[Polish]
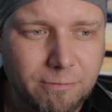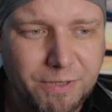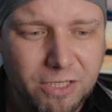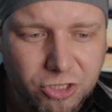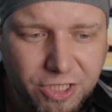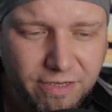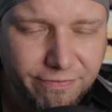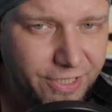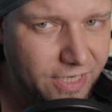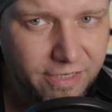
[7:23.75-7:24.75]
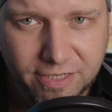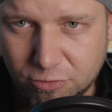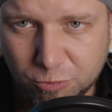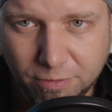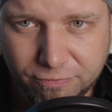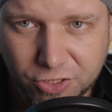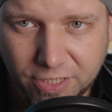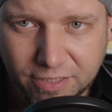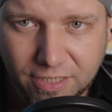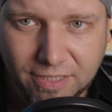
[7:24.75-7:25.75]
5G e, w Chinach jest już
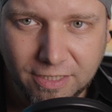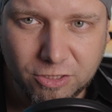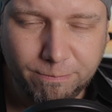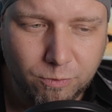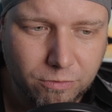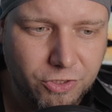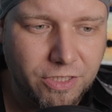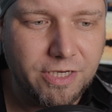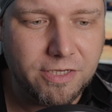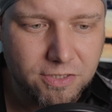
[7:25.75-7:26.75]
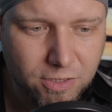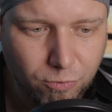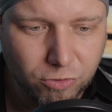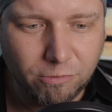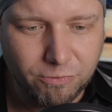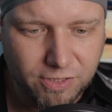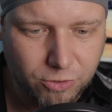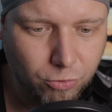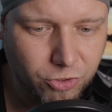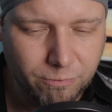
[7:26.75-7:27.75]
powszechne, także połączenie z chmurą i z
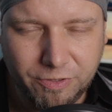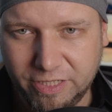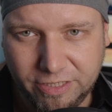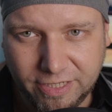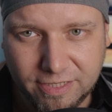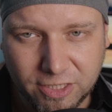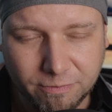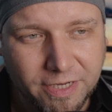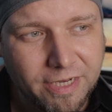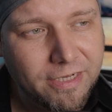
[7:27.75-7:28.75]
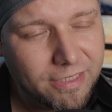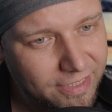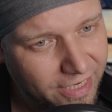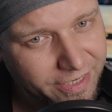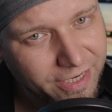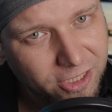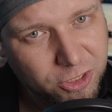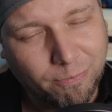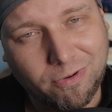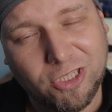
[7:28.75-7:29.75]
sztuczną inteligencją daje
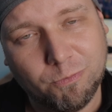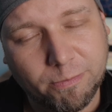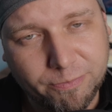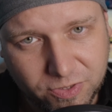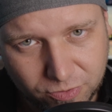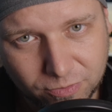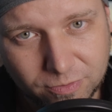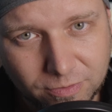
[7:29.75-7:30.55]
jakieś pole do popisu.